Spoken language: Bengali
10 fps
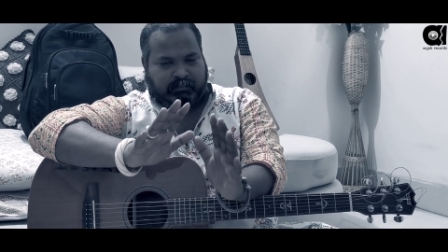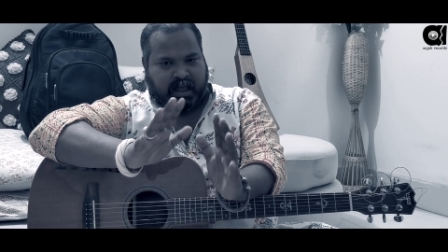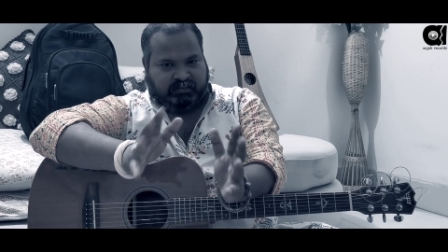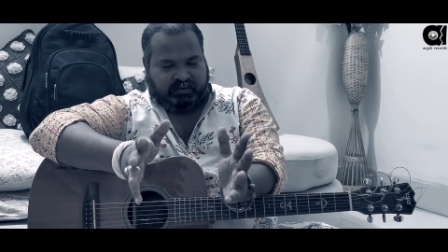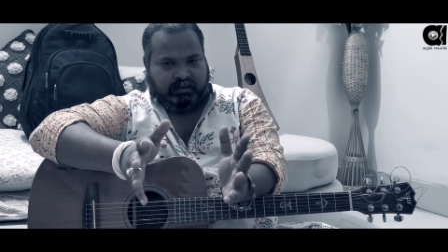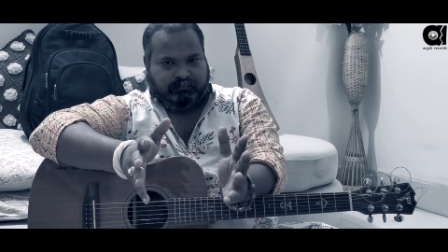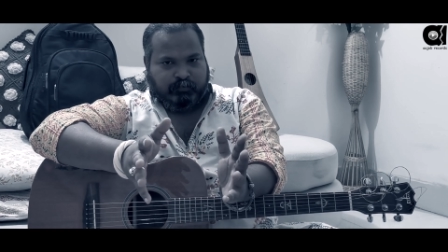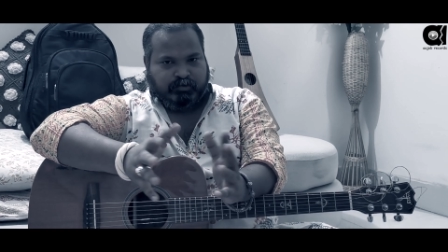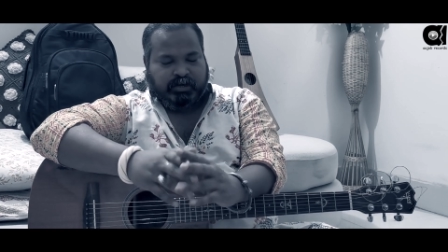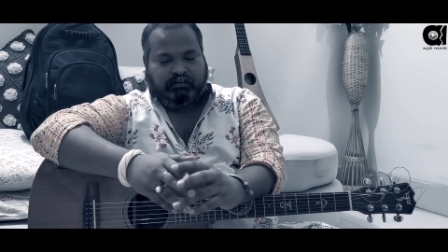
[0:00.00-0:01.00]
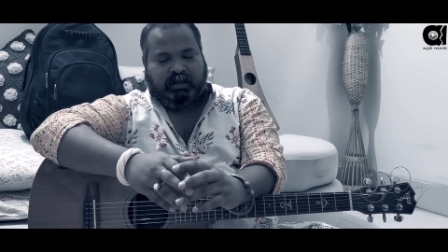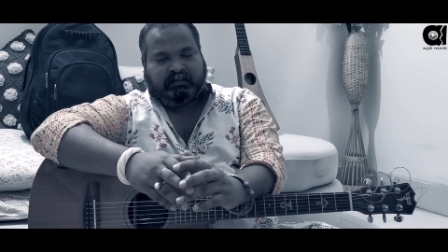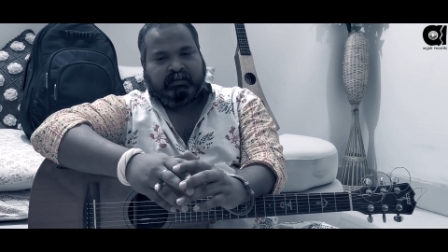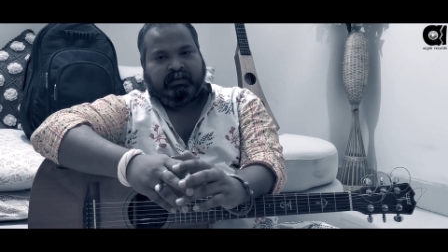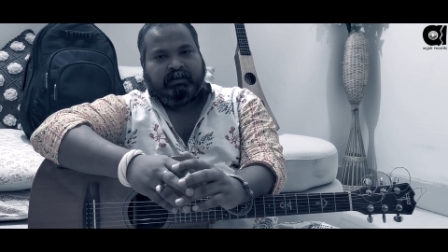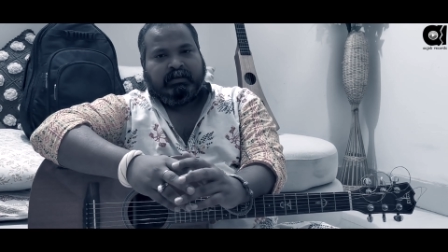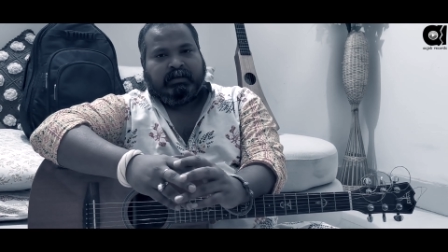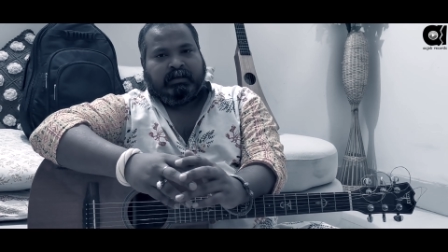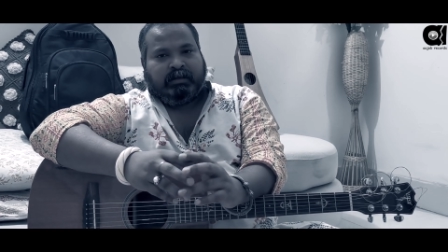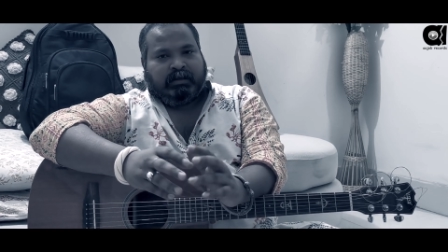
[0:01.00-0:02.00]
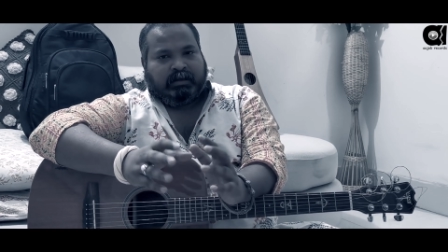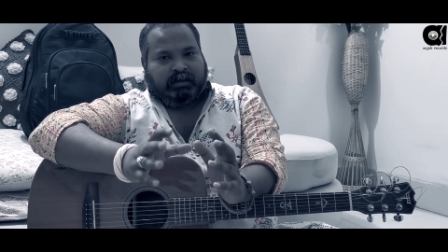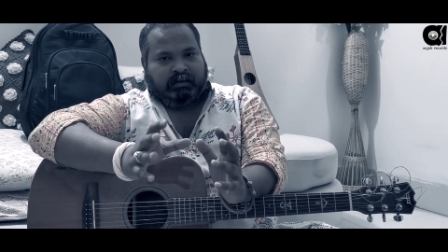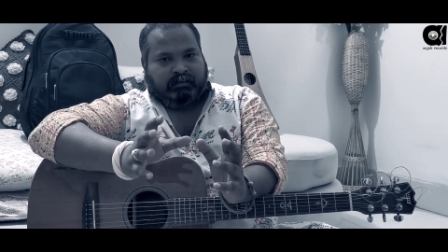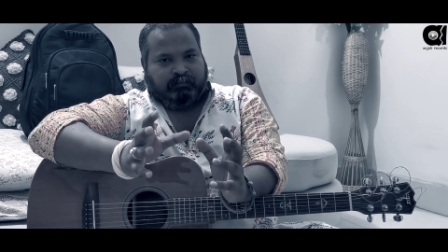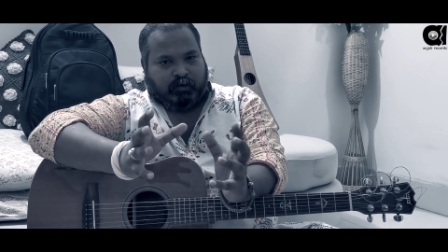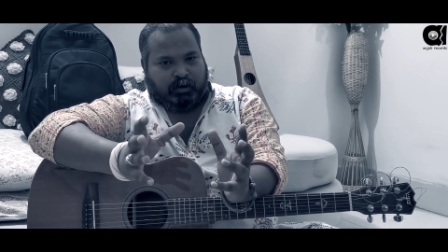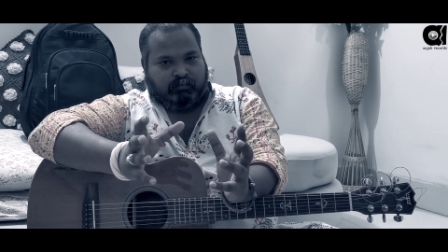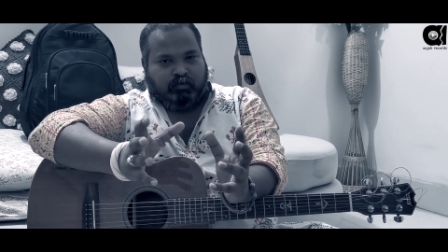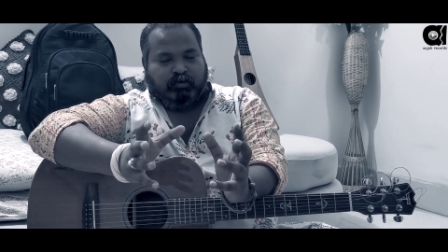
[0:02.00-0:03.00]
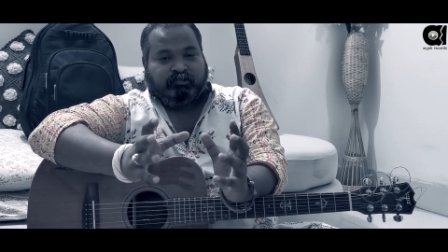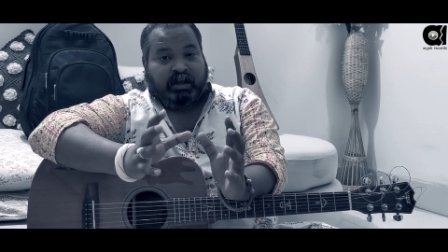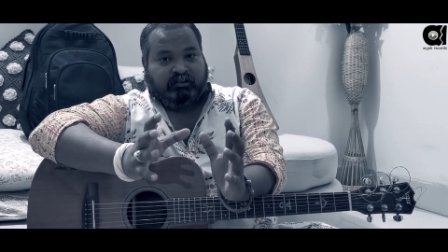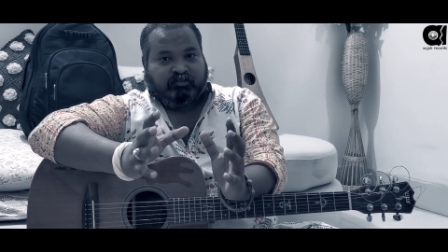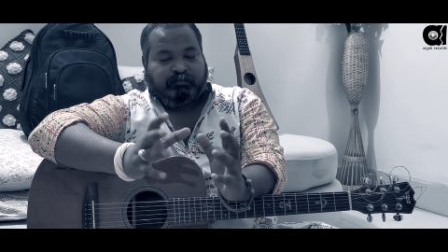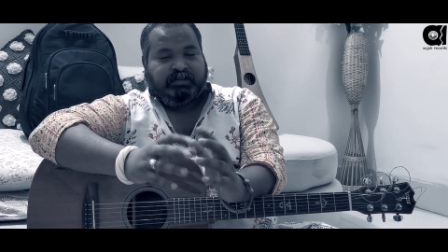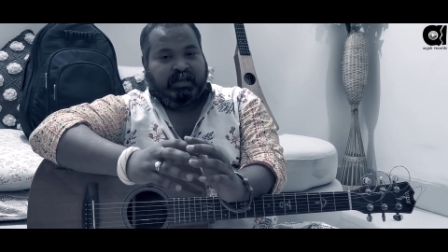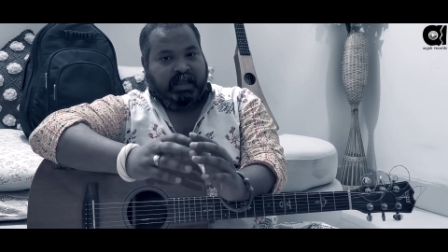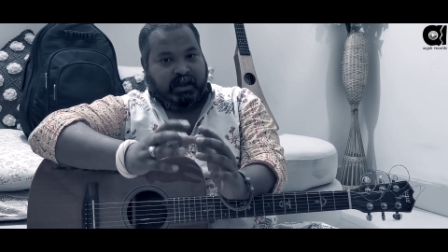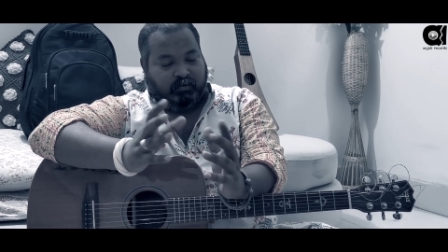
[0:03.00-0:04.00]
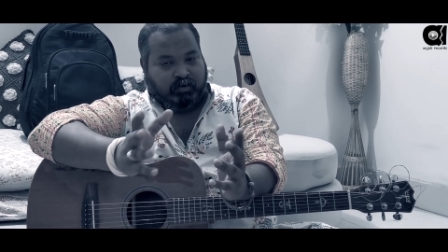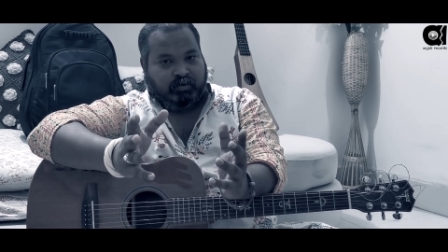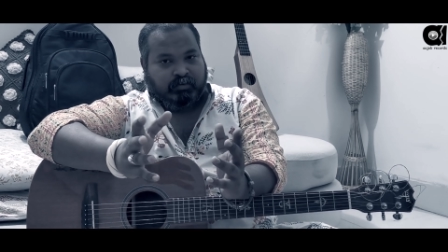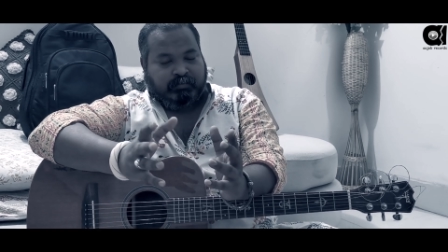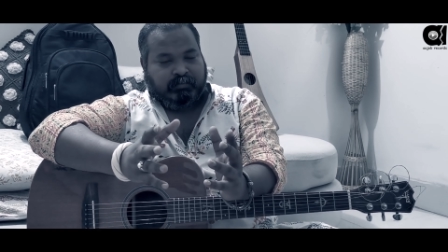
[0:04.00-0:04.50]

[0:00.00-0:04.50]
ন্যাচারাল ফুড যেগুলো আছে ফলমূল শাকসবজি এগুলো